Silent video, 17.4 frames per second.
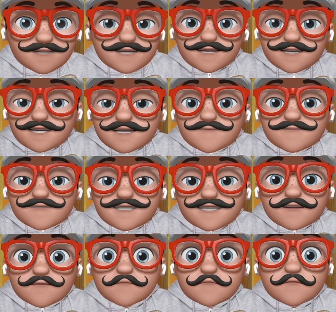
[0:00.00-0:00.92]

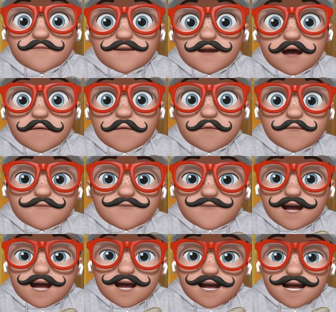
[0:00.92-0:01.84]
Difficile de donner un
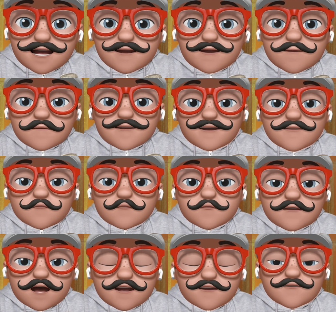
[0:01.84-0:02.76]
montant, hein, mais en
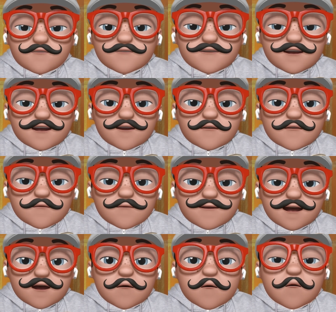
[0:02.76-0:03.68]
tout cas, je dirais que l'on
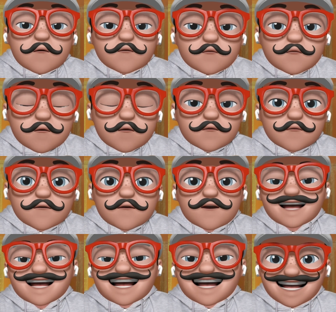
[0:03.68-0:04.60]
perd autour
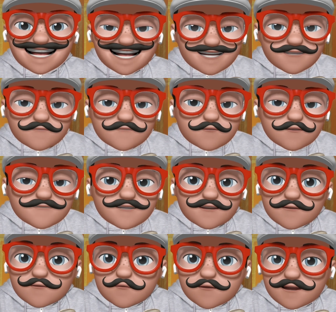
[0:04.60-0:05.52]
de
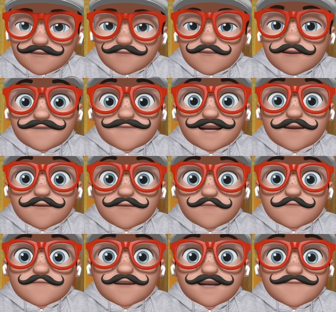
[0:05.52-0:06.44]
40% au moins de la
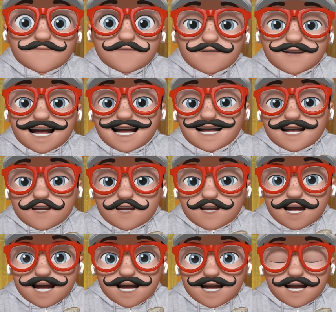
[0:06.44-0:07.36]
valeur du téléphone à
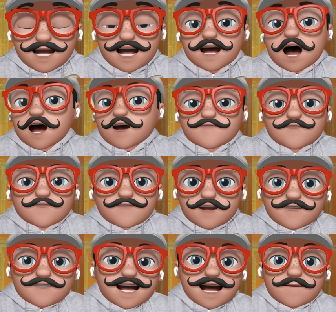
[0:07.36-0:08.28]
l'achat. Hein. En deux
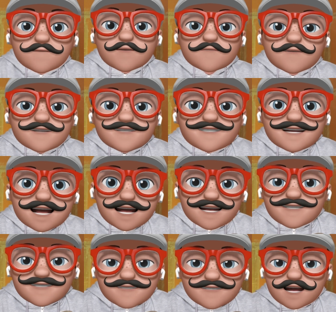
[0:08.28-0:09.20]
ans, c'est à peu près ça.
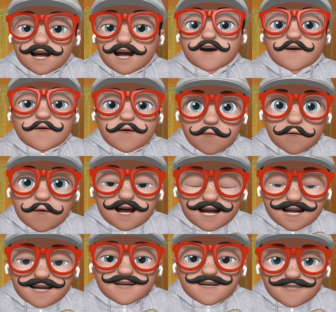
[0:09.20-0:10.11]
Hein. En gros,
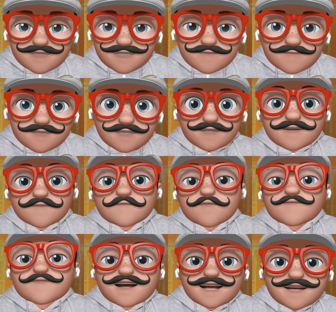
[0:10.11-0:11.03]
les amis, ça
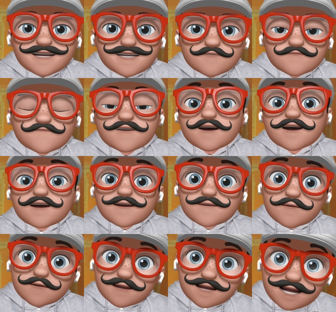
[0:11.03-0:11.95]
peut varier suivant
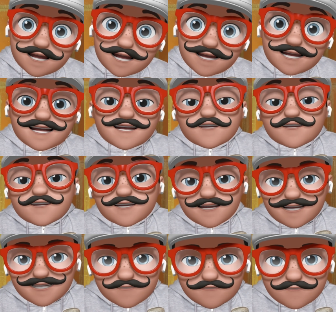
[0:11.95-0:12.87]
les modèles et les
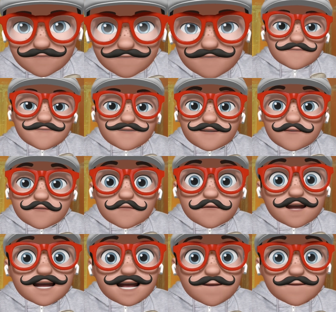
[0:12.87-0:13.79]
générations. Bien
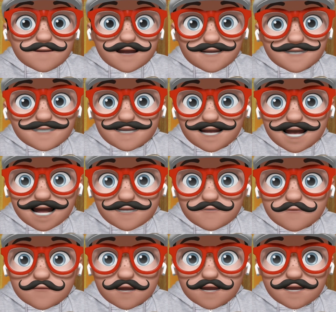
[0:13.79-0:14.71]
sûr, la partie
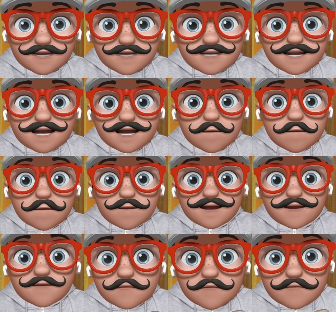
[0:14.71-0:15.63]
assurance est
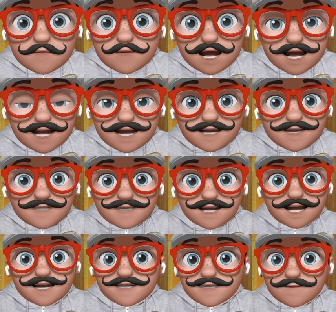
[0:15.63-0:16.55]
perdue.
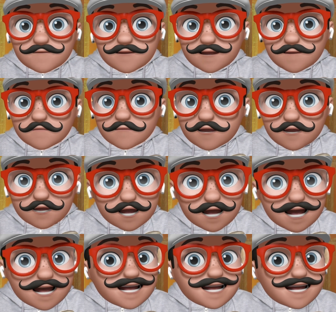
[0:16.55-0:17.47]
ça, c'est pareil pour
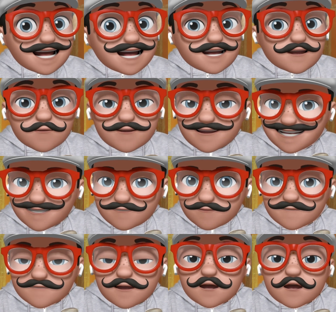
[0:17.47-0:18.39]
l'achat et la
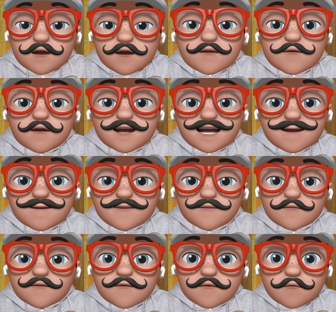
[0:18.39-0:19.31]
location. Je
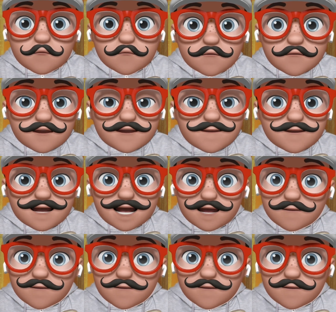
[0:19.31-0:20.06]
récapitule. Coût de départ,